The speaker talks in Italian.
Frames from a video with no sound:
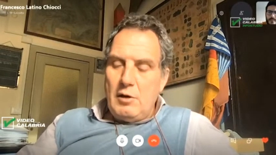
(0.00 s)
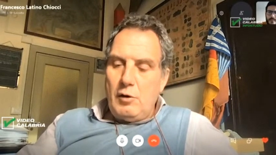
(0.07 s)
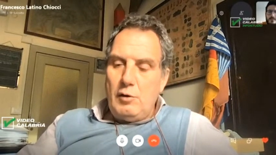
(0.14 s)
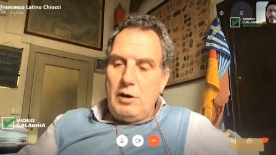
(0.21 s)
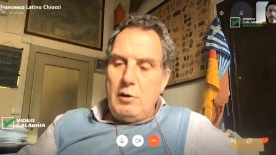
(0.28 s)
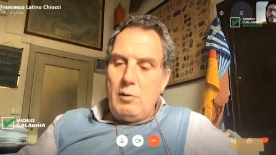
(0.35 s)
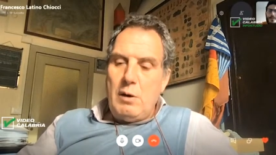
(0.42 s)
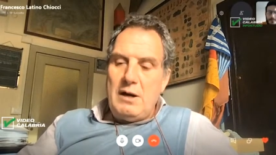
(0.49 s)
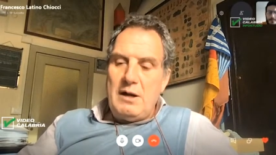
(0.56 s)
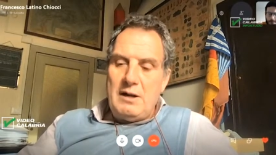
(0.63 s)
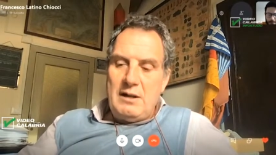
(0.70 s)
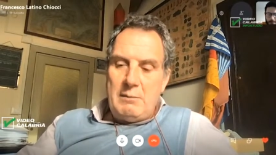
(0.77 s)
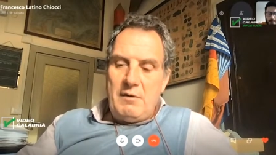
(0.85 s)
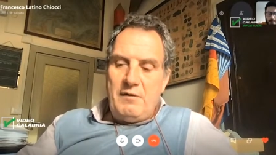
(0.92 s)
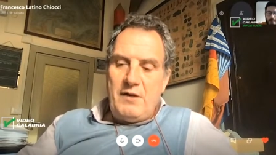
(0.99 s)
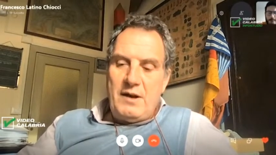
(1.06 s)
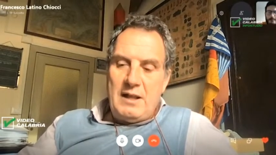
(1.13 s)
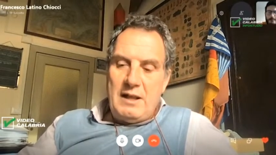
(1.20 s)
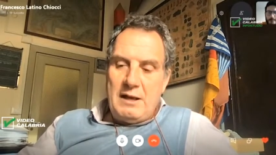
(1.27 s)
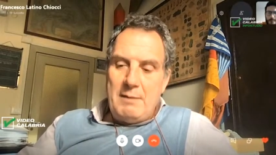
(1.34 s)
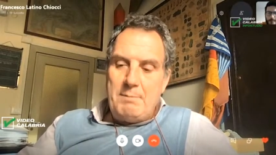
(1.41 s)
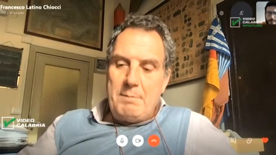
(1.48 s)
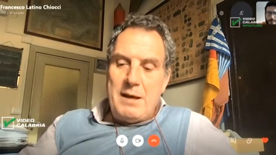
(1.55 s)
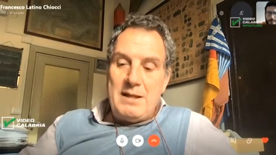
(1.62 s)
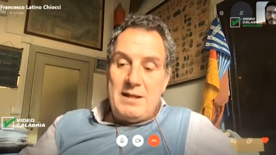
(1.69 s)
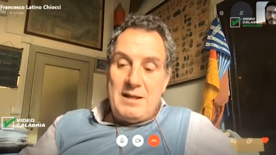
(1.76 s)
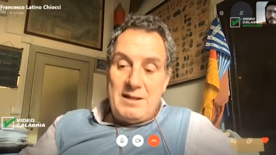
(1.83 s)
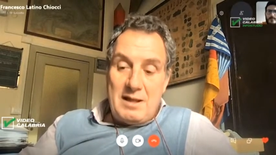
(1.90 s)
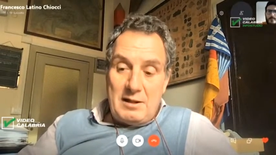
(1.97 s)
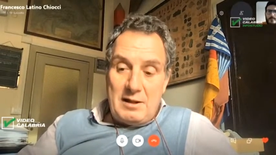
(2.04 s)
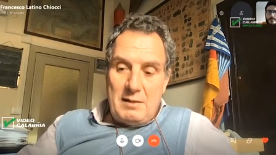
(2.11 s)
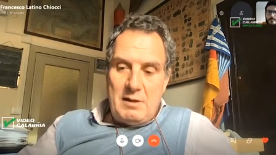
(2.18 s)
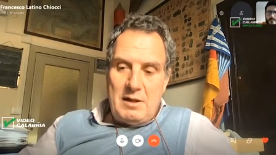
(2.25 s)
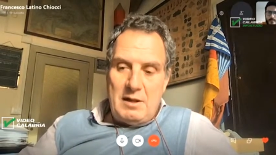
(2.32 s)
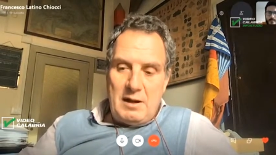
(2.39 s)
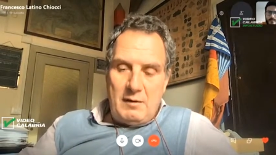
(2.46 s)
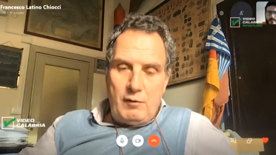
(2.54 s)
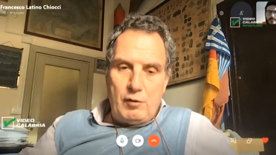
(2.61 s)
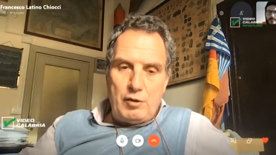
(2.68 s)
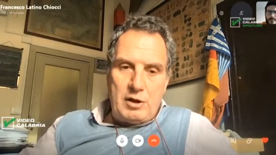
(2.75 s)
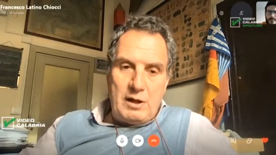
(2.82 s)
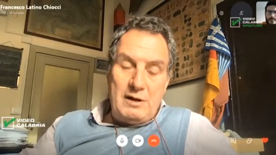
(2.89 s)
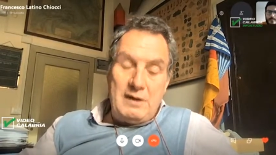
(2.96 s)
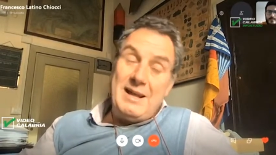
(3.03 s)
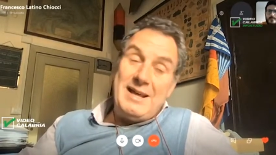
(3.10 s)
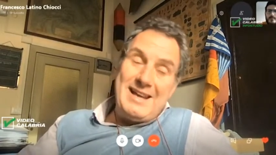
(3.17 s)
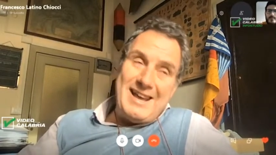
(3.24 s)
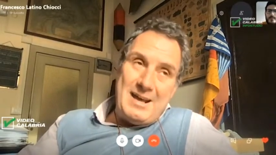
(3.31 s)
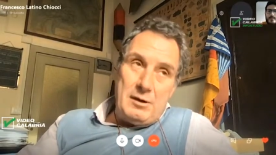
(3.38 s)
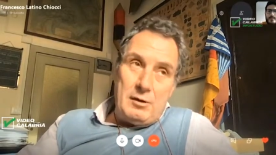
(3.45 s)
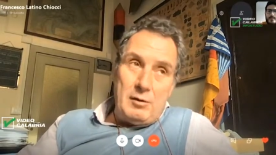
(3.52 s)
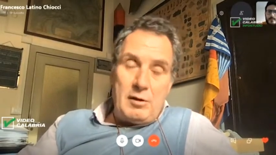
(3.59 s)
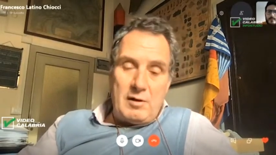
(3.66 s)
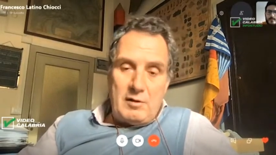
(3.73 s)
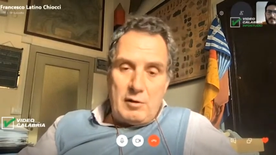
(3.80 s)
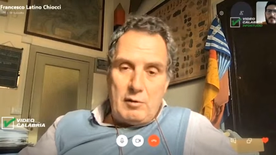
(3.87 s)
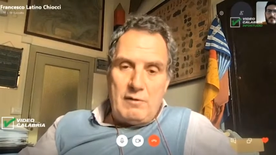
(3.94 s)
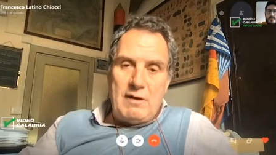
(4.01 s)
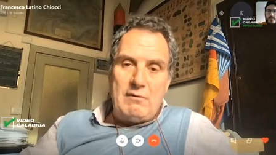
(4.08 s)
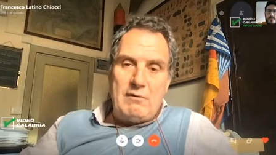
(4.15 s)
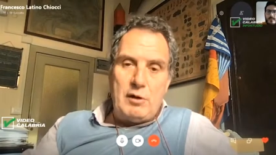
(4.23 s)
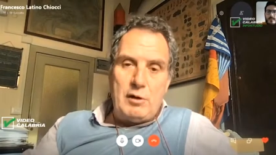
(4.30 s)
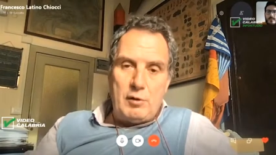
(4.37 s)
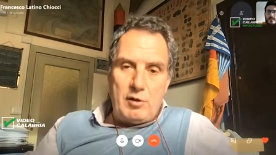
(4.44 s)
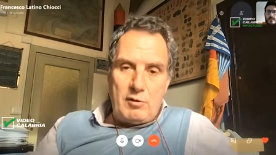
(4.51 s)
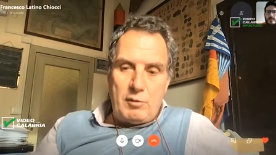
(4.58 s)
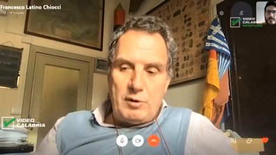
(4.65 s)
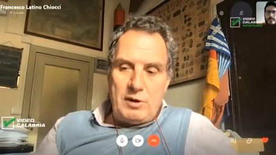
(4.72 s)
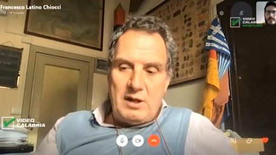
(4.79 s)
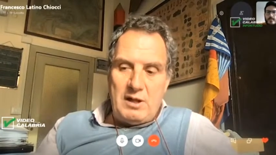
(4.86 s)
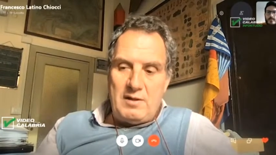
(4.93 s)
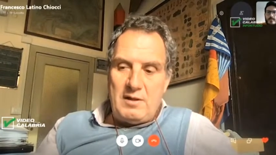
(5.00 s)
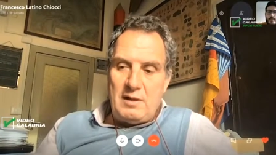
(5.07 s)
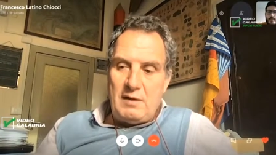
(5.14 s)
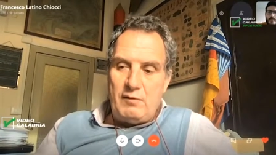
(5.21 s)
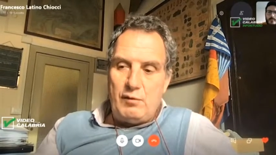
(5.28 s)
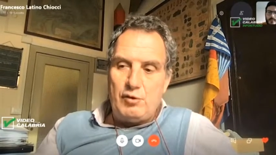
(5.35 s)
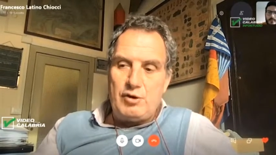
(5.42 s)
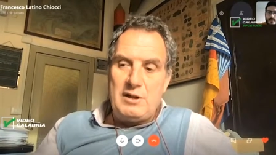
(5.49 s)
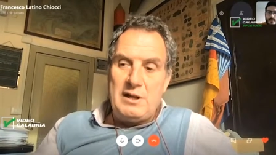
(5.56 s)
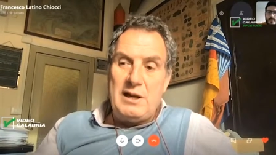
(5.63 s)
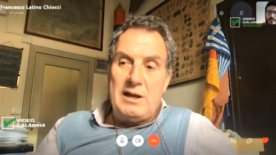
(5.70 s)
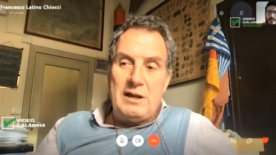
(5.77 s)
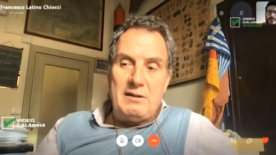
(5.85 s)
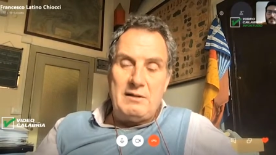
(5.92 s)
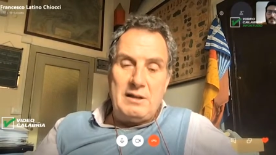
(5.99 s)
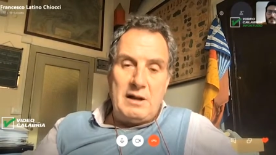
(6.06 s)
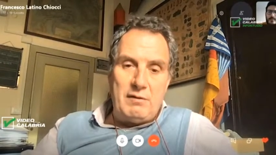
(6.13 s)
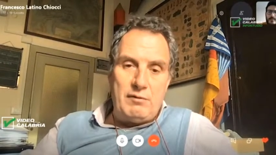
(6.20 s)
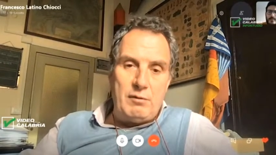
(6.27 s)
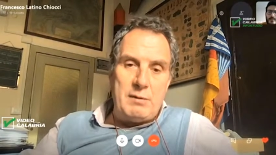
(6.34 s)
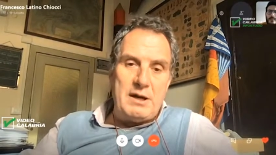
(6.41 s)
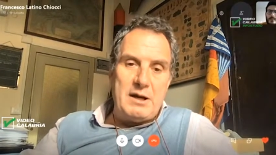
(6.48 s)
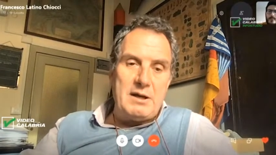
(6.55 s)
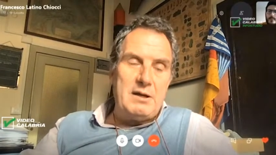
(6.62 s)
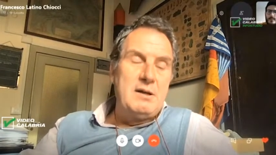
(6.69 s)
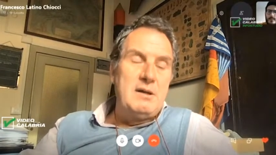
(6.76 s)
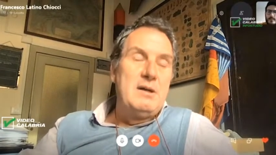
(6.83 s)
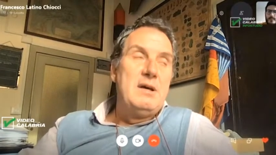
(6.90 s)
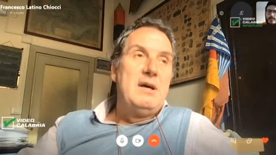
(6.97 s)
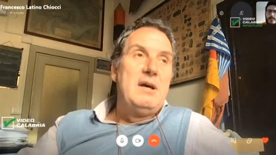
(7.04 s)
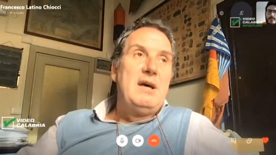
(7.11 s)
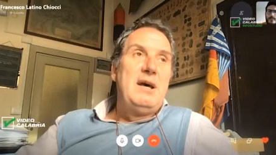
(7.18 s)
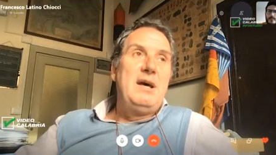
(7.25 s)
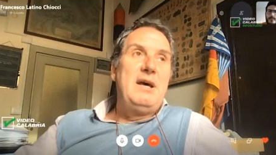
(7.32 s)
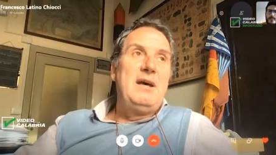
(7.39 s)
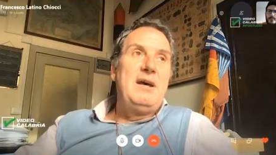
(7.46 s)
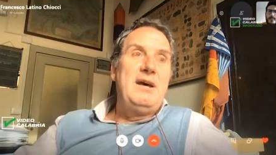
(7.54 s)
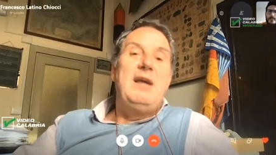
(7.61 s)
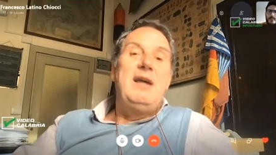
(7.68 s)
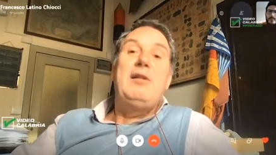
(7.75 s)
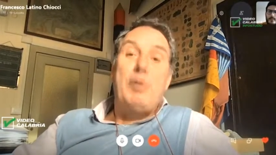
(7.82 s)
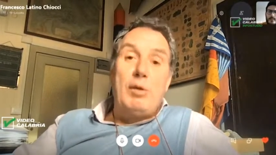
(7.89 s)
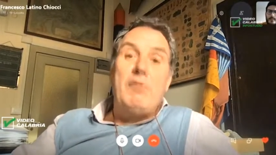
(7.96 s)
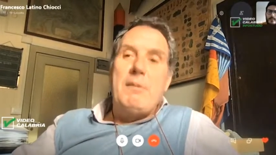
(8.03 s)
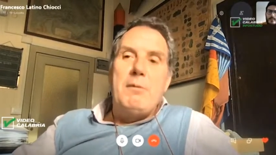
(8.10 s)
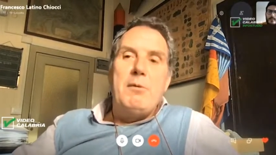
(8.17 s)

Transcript: con il quale andavamo a fare delle campagne esattamente alla foce de- nei canyon che si trovavano in corrispondenza della foce delle, delle fiumare eh, e trovavamo